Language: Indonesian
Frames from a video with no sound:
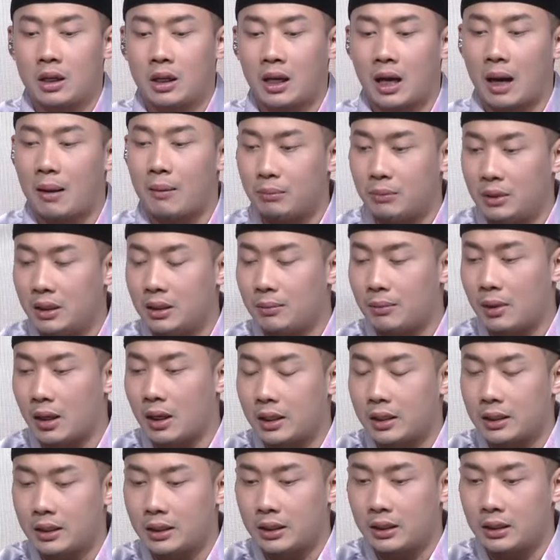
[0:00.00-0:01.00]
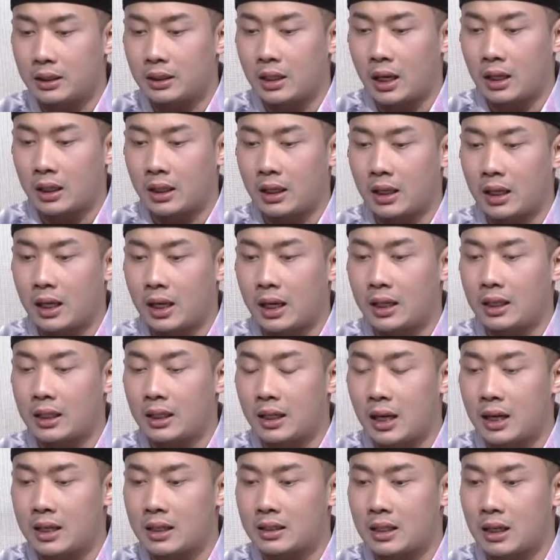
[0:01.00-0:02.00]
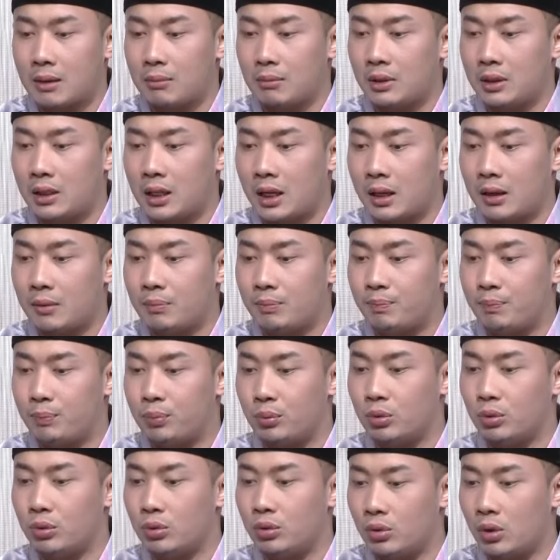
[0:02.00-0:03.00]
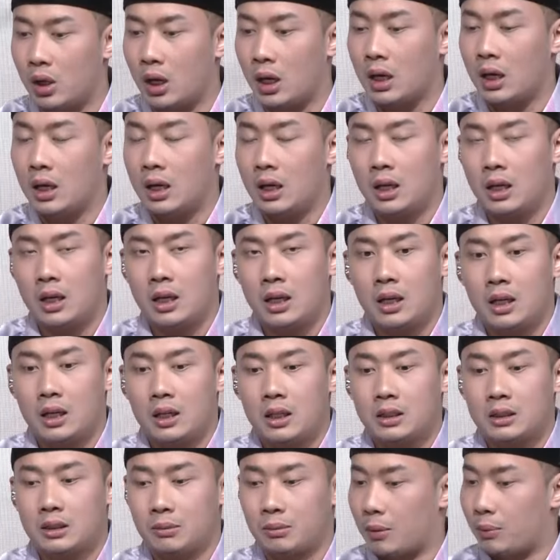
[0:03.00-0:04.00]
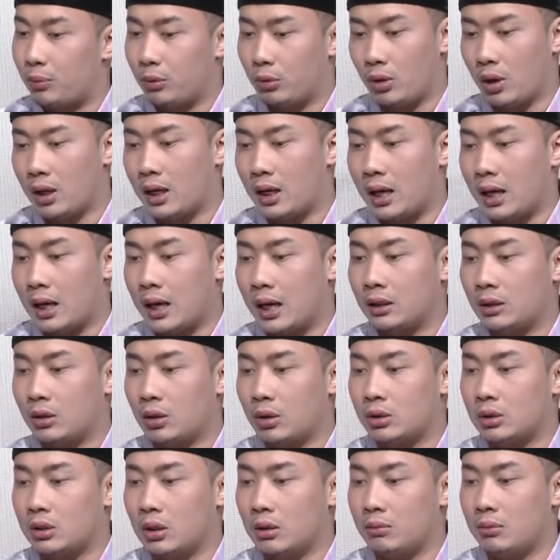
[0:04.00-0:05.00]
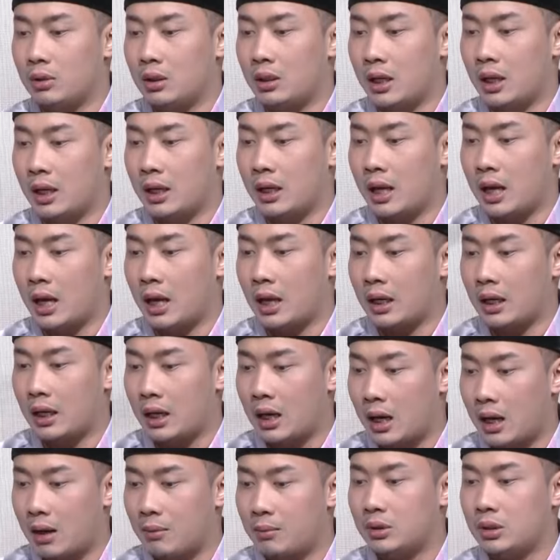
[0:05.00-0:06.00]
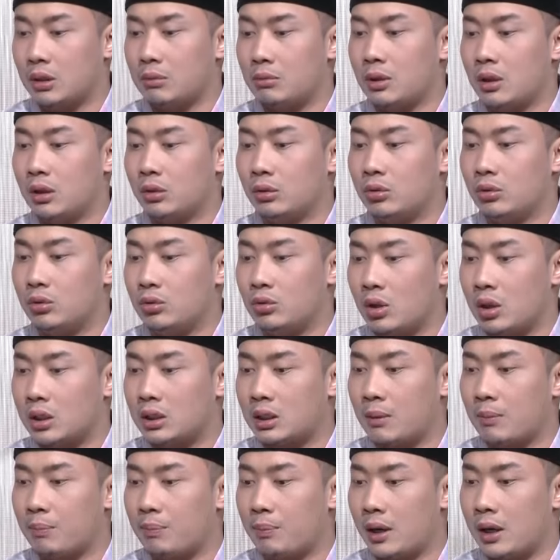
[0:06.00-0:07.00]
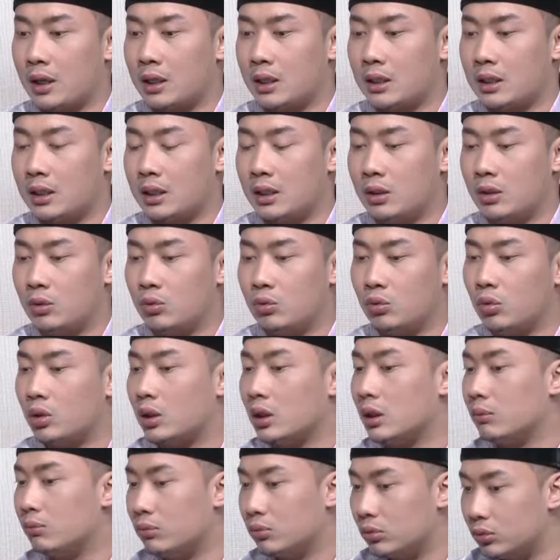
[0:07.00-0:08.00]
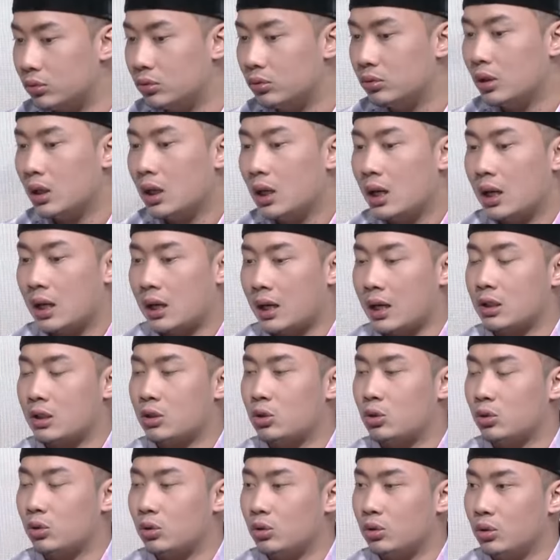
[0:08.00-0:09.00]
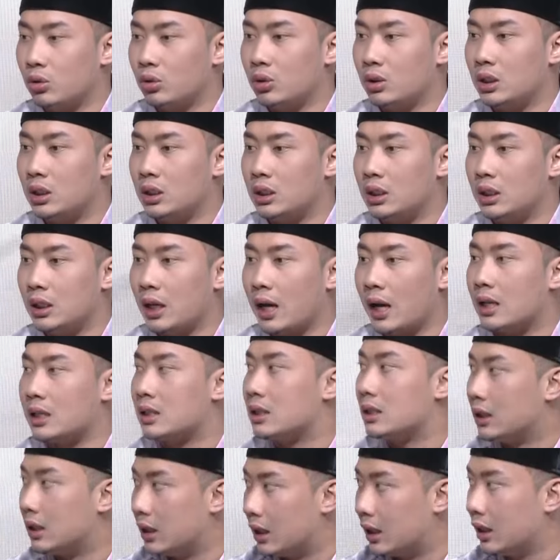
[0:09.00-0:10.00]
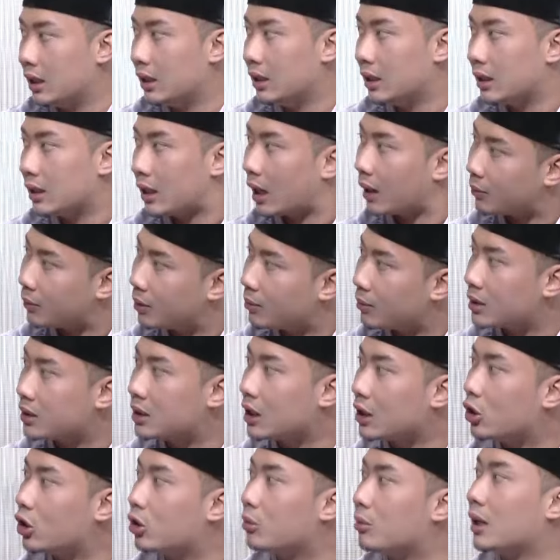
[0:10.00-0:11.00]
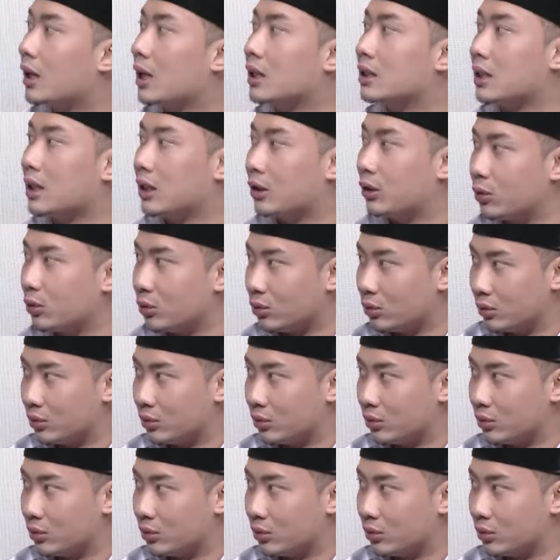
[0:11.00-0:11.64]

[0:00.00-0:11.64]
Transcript: kami mak inan kelahiran 90-an 90-an lah atau 96, 97 sampai 2000 rasanya di SD kami yeah. masih ada baraja itu.